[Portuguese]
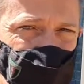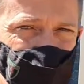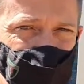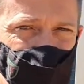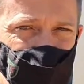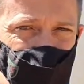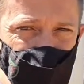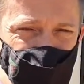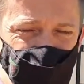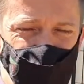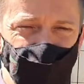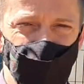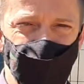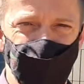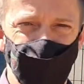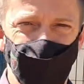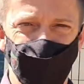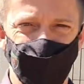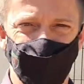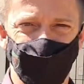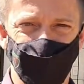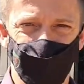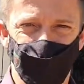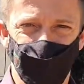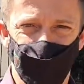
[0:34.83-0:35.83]

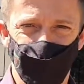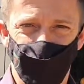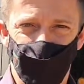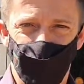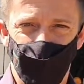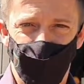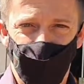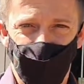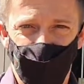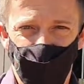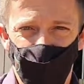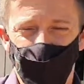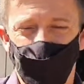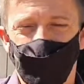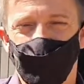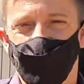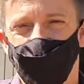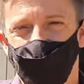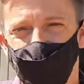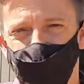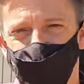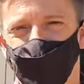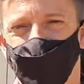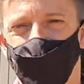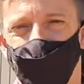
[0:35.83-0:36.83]
Obviamente, o
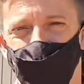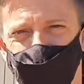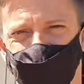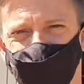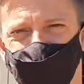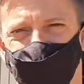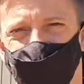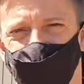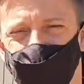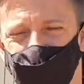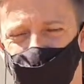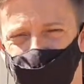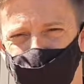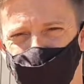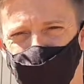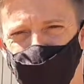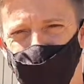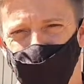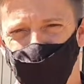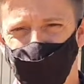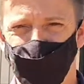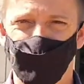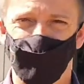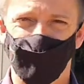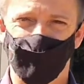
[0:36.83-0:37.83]
que ele pode falar
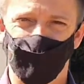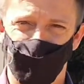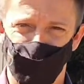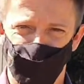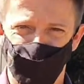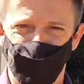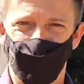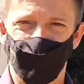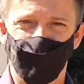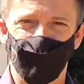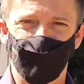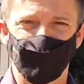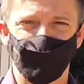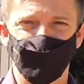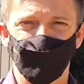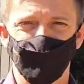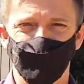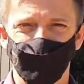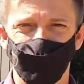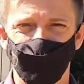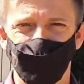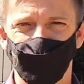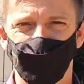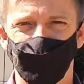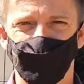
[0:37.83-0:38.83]
para não atrapalhar
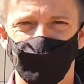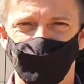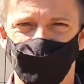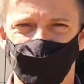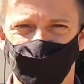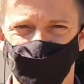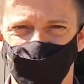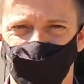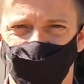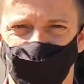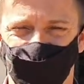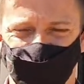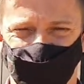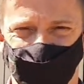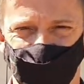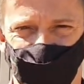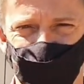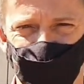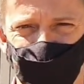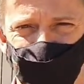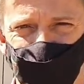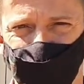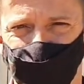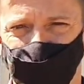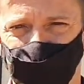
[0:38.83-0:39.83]
também a
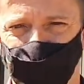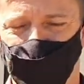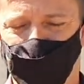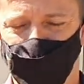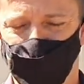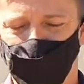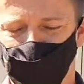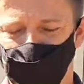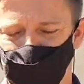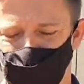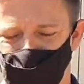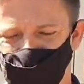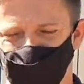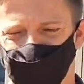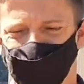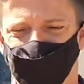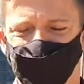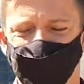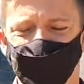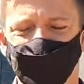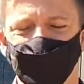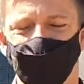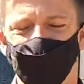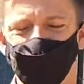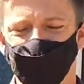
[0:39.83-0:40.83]
investigação, mas a
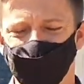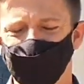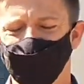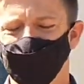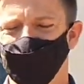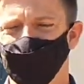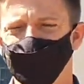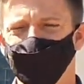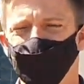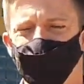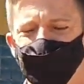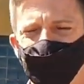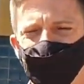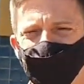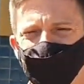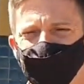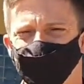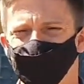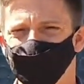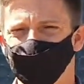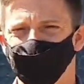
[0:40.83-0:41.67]
gente vai entender melhor esse